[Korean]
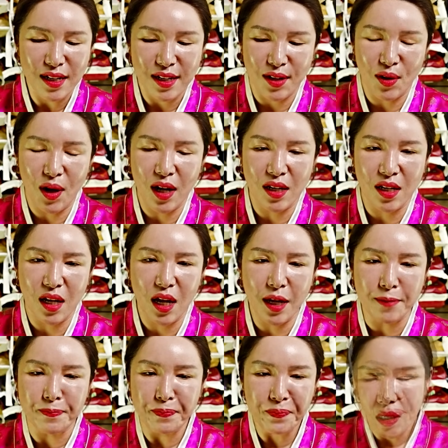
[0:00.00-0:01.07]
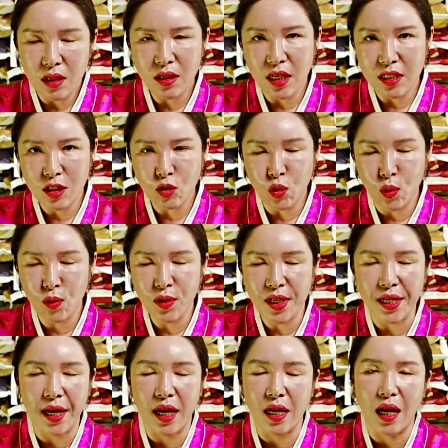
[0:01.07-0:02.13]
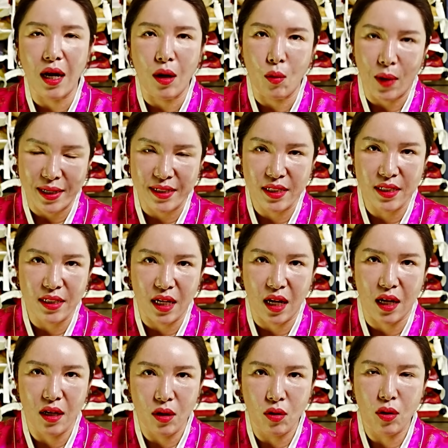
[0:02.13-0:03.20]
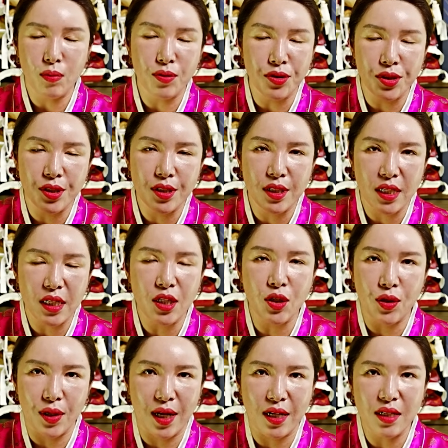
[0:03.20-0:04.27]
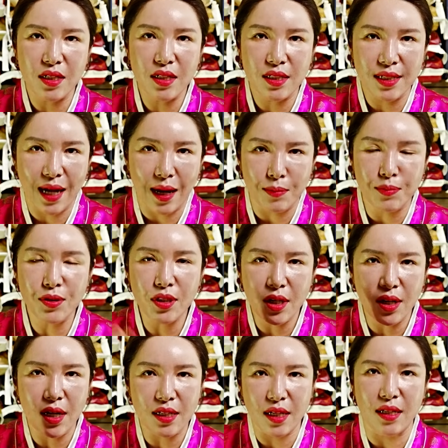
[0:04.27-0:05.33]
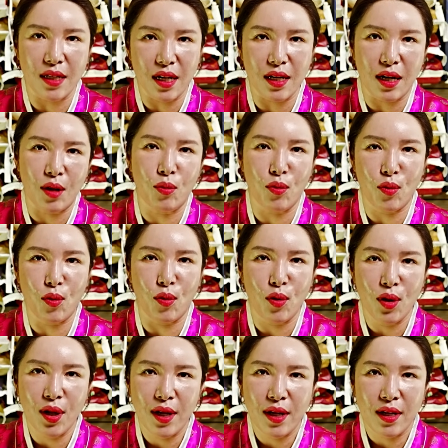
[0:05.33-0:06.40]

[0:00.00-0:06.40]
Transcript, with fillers: 그러하기에 이렇게 이제 좋은 기회가 왔을 때 여러분들은 이 기회를 잡으셔야 된다라고